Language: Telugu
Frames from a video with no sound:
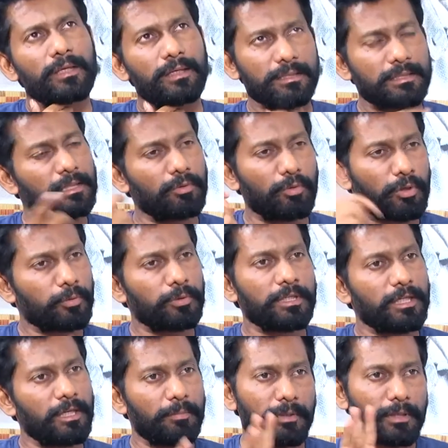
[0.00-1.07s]
నెక్స్ట్ ఏదో వర్క్
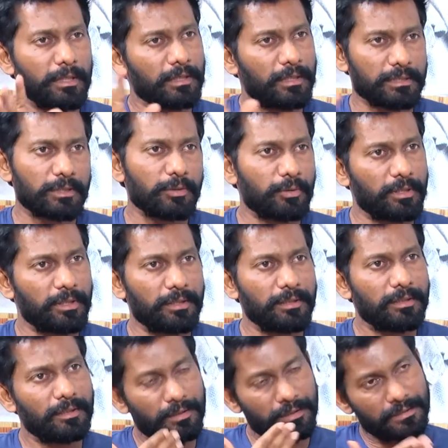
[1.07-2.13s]
ఉందని వెళ్ళిపోయి నేను నెక్స్ట్ డే ఉన్నా
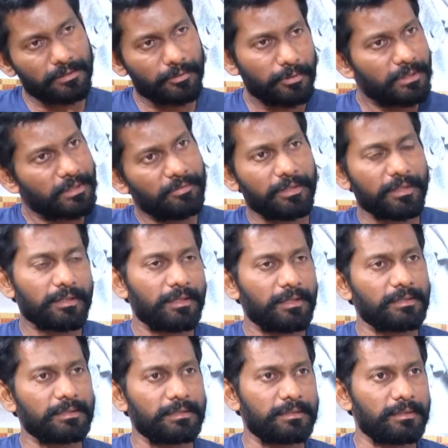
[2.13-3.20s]
ఆ నెక్స్ట్ ఉంటే దేవి గారికి
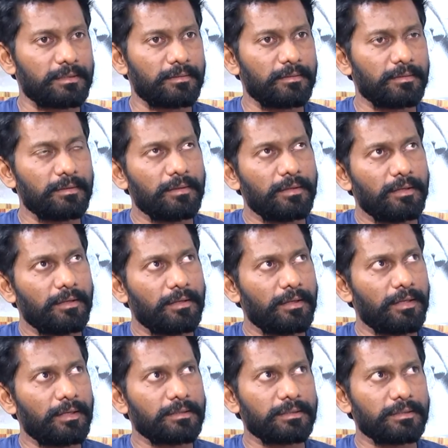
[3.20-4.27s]
నేరేషన్ ఇచ్చాను
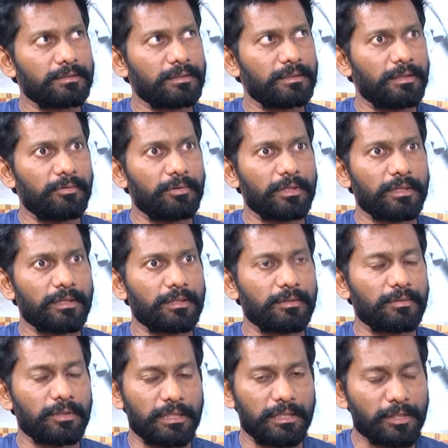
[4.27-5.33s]
నేరేషన్ ఇస్తే దేవి గారు
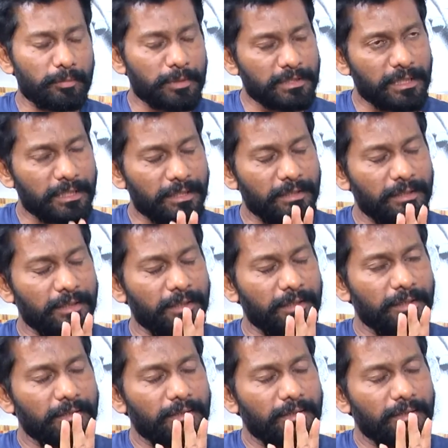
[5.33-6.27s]
ఇన్ఫర్మేషన్ అయినంటనే